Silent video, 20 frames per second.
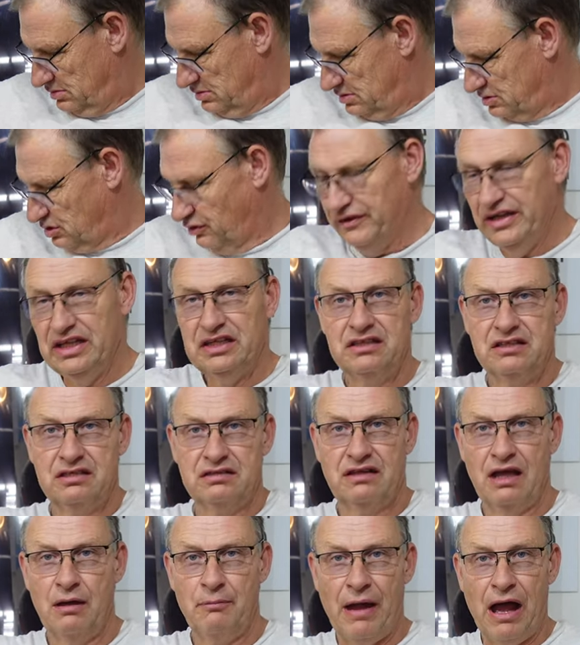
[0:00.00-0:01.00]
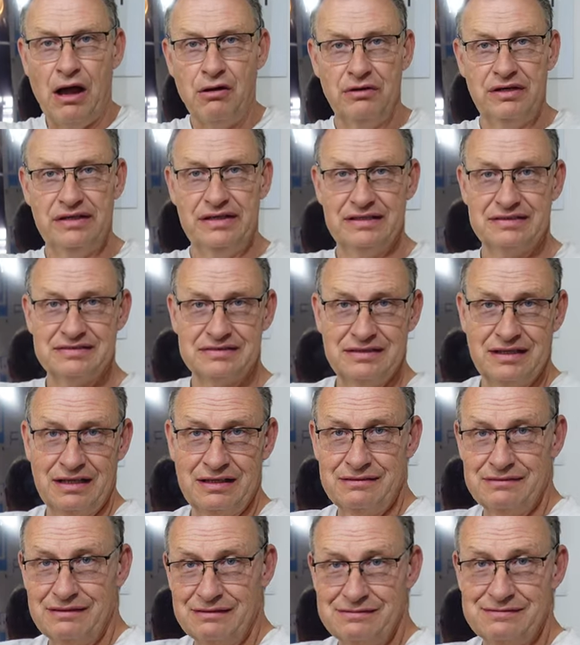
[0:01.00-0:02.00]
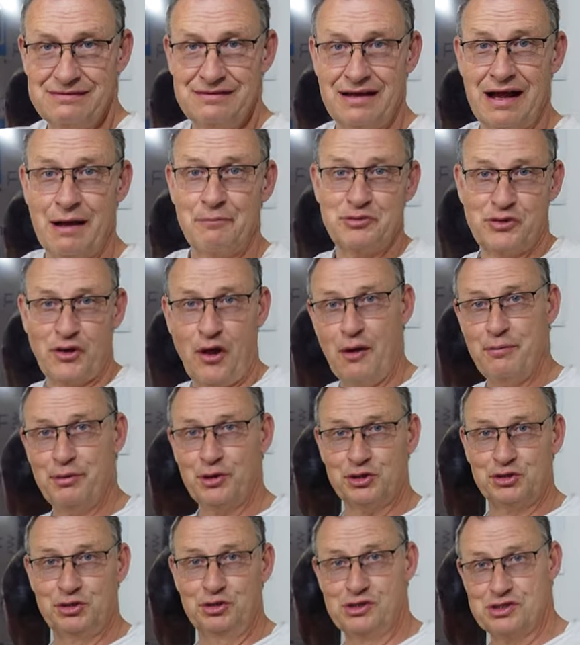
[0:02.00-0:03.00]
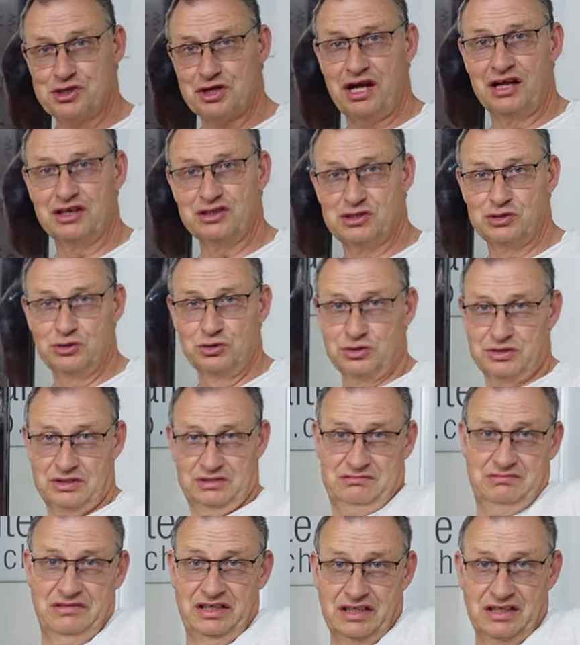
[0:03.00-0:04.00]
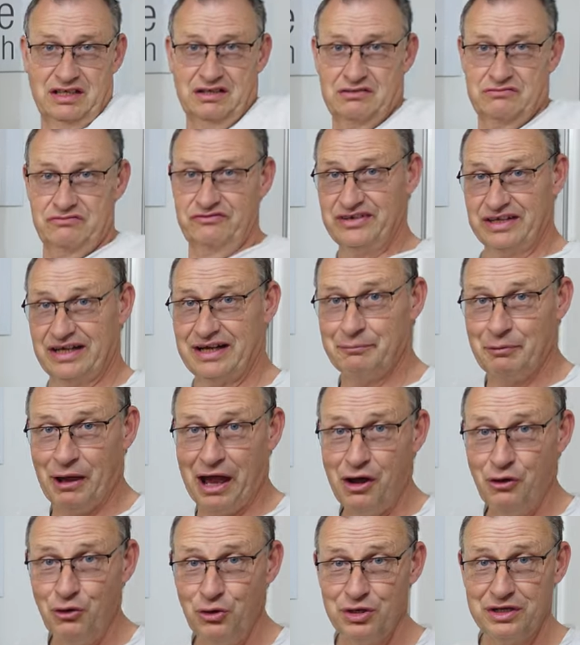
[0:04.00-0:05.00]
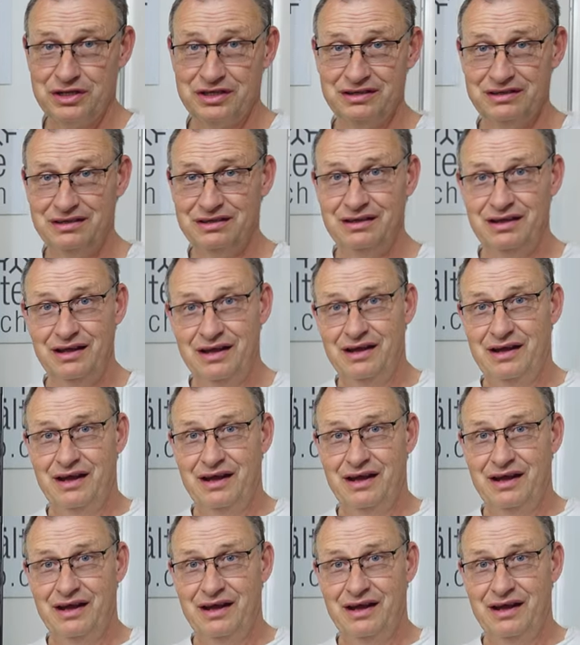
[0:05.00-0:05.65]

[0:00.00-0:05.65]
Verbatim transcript: So wird der Bauer jetzt einen Absorberkühlschrank suchen, irgendeinen gebrauchten,